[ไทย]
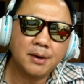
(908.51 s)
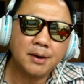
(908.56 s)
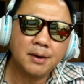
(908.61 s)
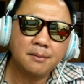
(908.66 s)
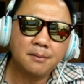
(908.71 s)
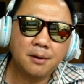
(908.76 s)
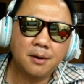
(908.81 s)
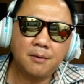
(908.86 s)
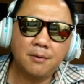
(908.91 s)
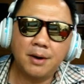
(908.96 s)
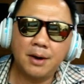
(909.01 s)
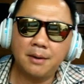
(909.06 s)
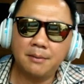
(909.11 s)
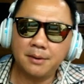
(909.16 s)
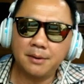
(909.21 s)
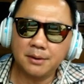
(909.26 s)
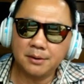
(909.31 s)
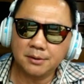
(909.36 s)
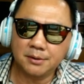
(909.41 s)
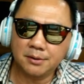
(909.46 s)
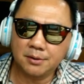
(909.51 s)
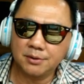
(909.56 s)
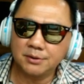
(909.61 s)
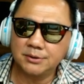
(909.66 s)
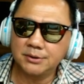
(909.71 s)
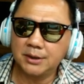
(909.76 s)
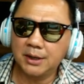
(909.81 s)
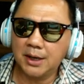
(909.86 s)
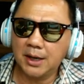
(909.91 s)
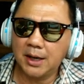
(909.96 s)
เพราะว่ามันต้อง
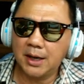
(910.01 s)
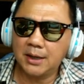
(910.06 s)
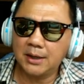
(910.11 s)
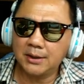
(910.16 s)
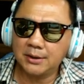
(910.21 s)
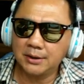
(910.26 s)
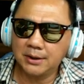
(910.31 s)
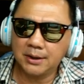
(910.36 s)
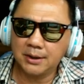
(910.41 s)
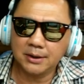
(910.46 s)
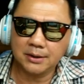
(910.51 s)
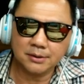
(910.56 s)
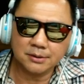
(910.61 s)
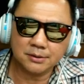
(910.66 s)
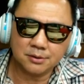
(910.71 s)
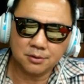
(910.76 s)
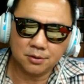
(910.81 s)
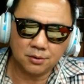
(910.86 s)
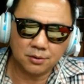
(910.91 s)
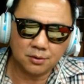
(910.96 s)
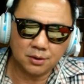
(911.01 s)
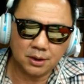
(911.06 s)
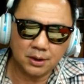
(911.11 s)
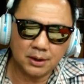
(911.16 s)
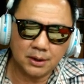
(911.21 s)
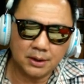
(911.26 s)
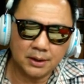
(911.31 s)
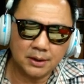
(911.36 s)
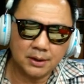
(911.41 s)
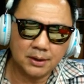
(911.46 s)
เสียค่าเครื่องคงก็เลย